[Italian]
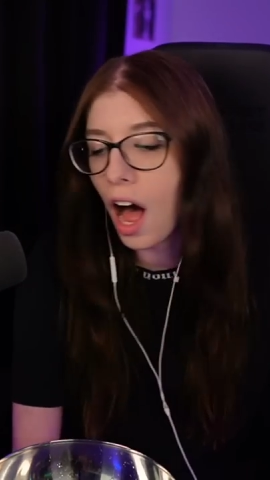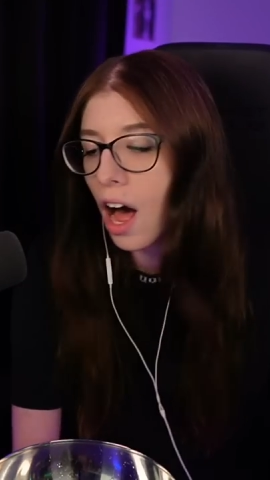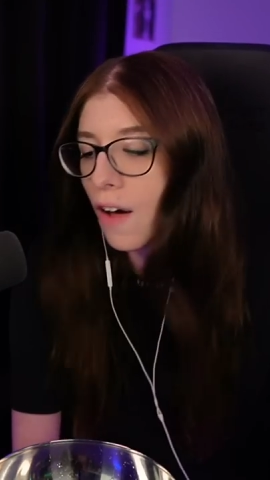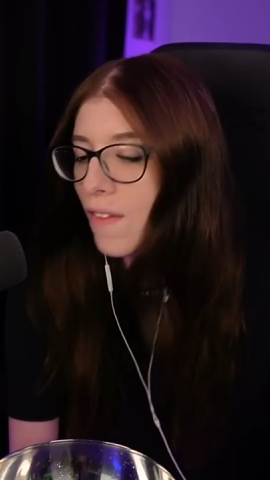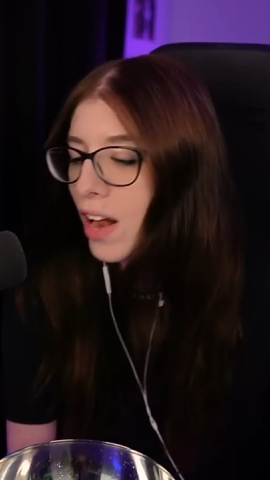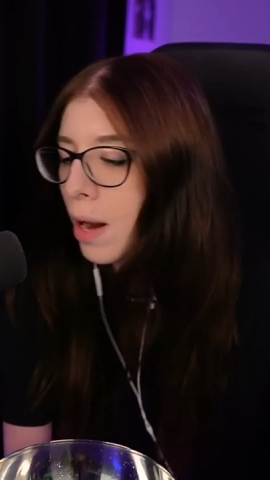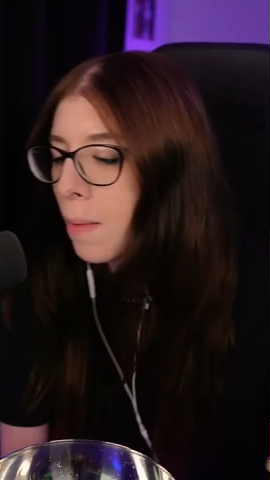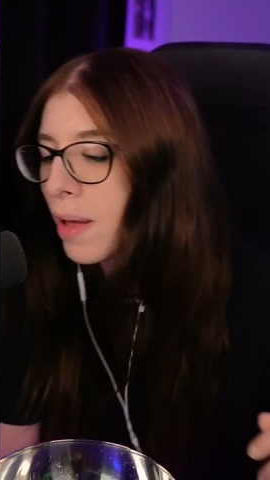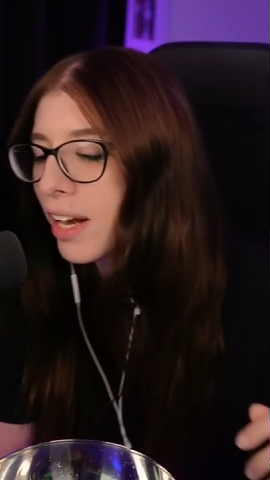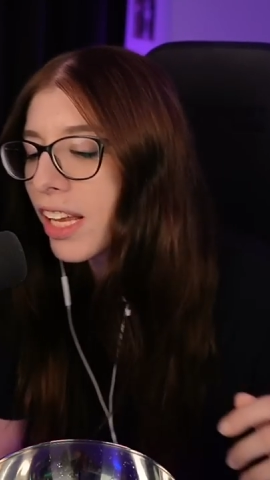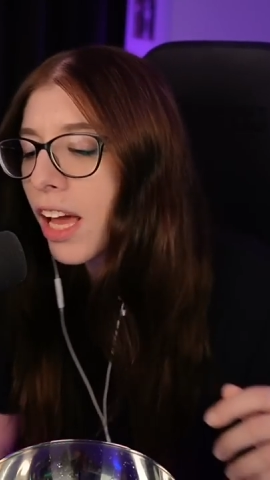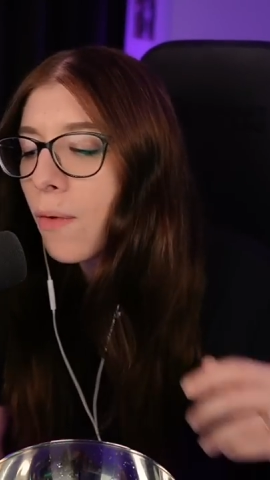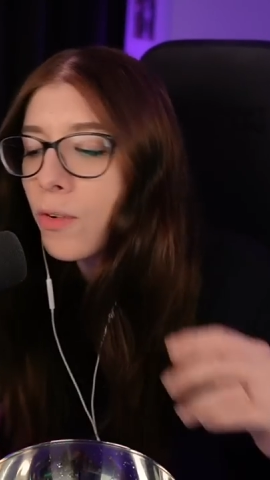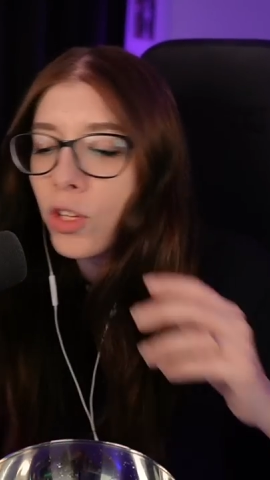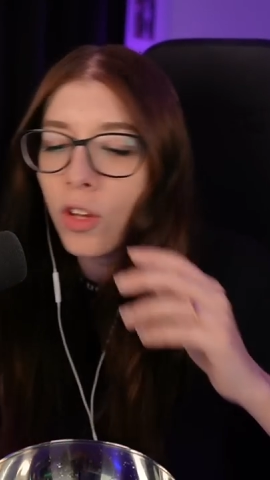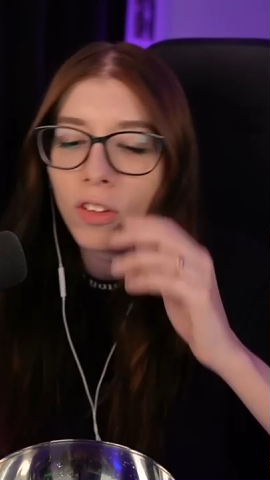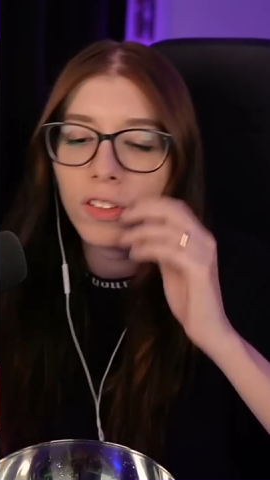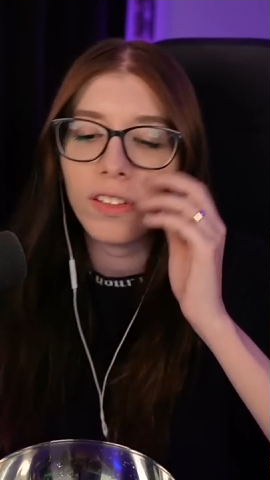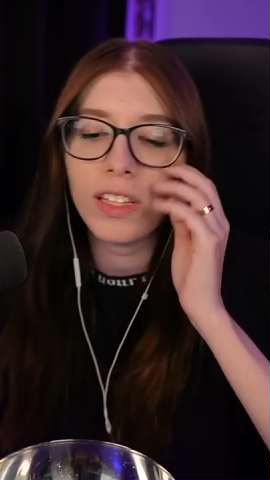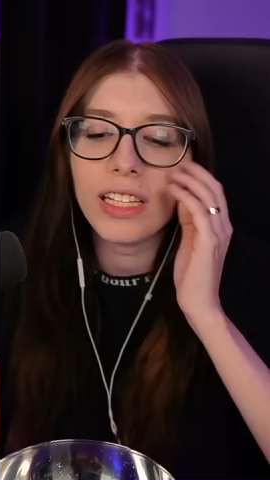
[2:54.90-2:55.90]
perché ho
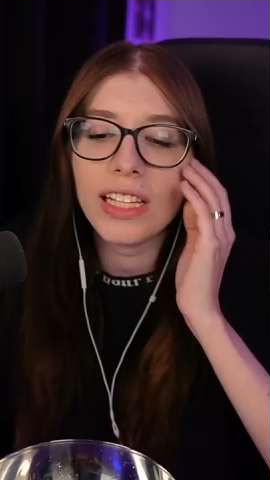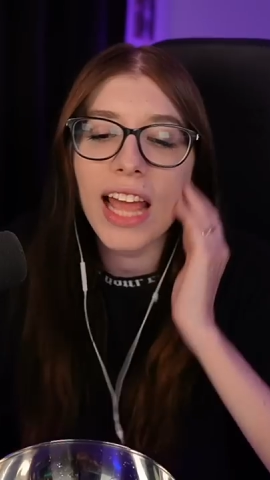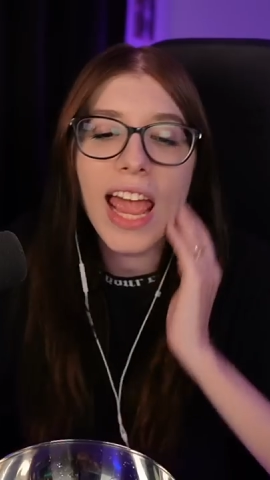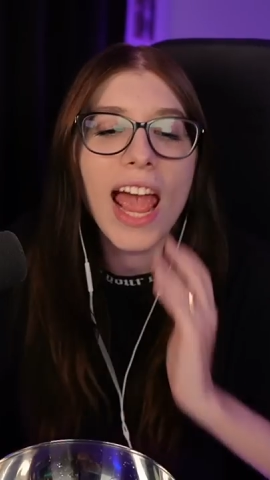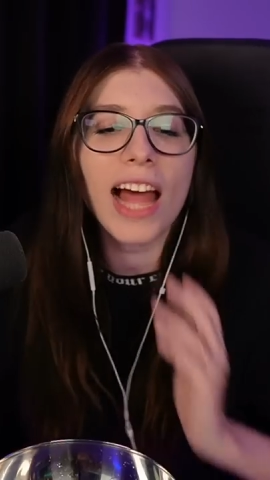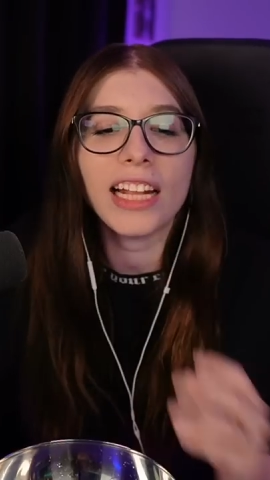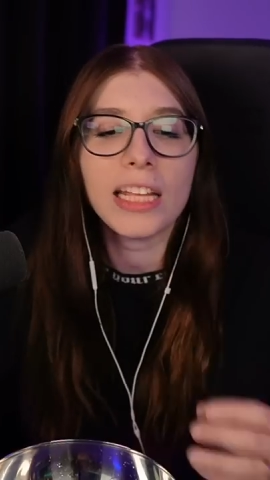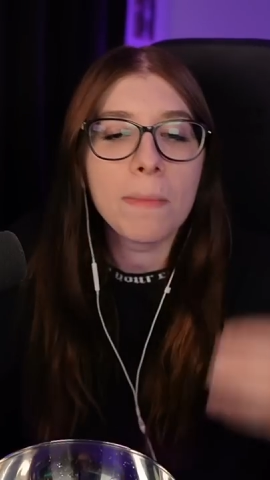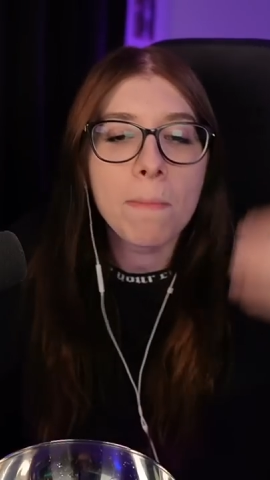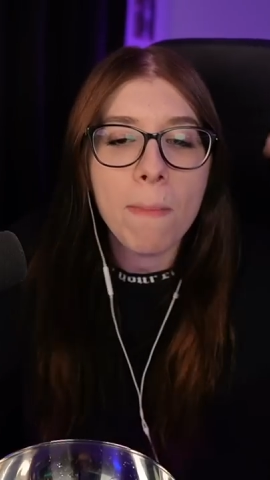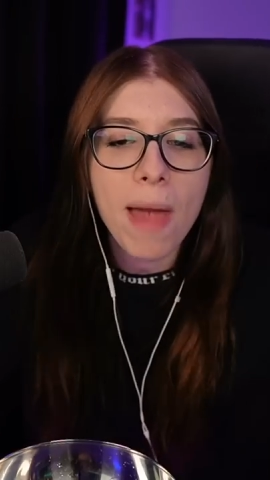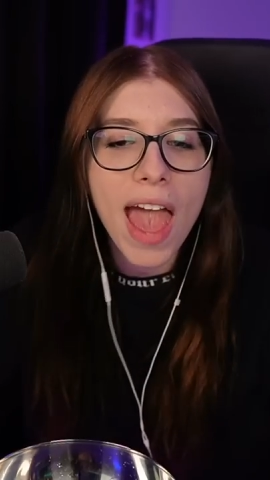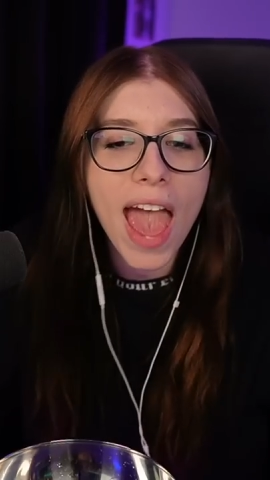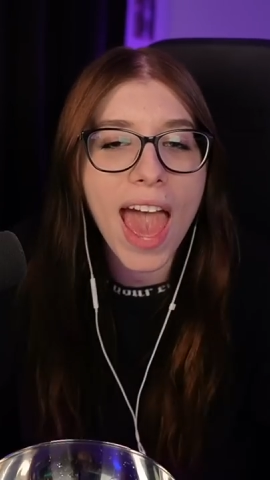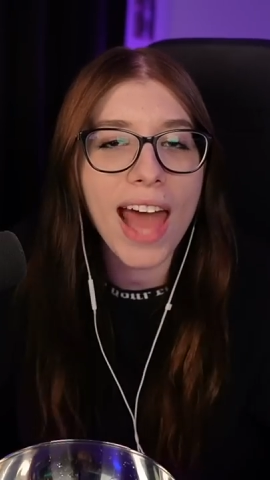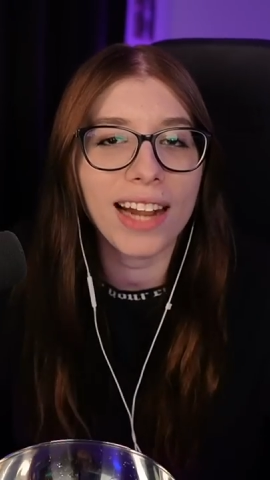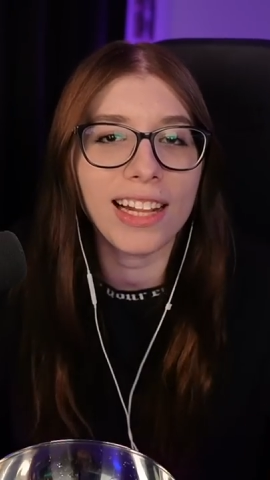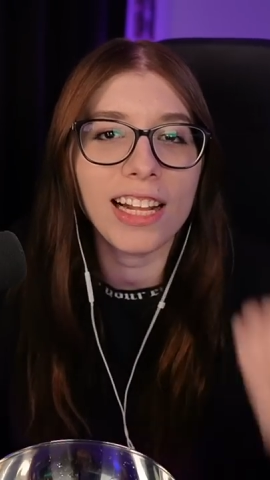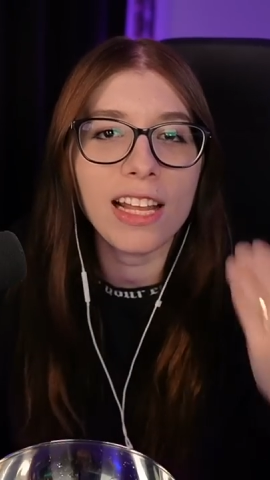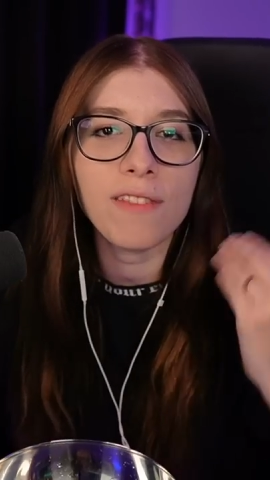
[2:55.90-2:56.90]
avuto st'idea di,
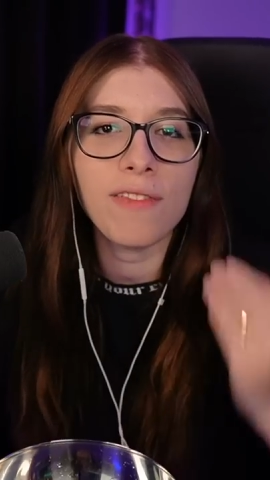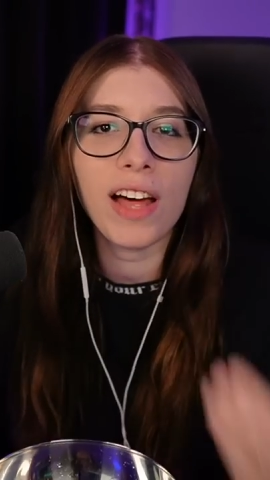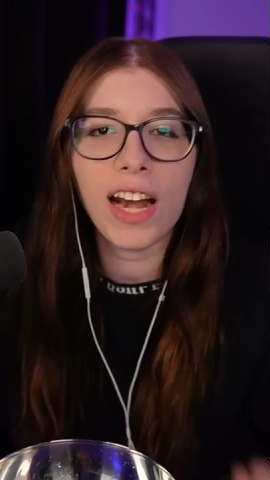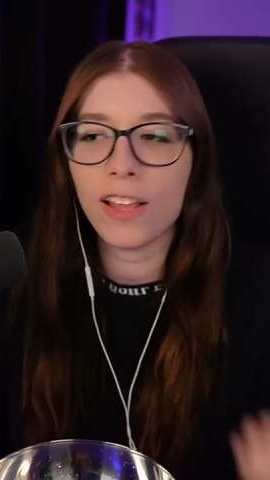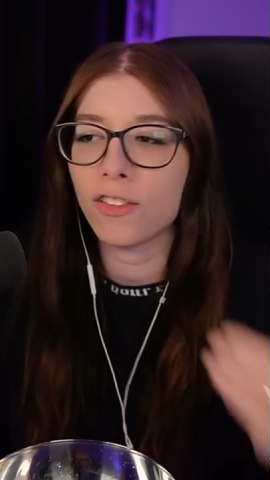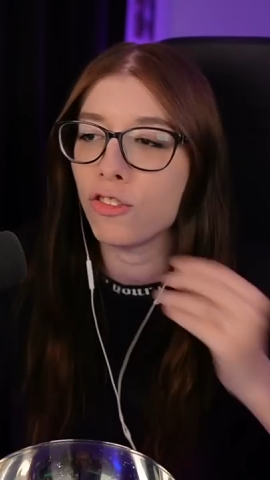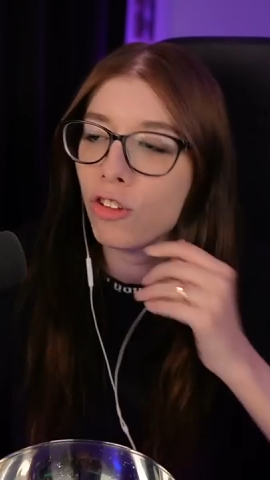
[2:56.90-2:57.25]
di fare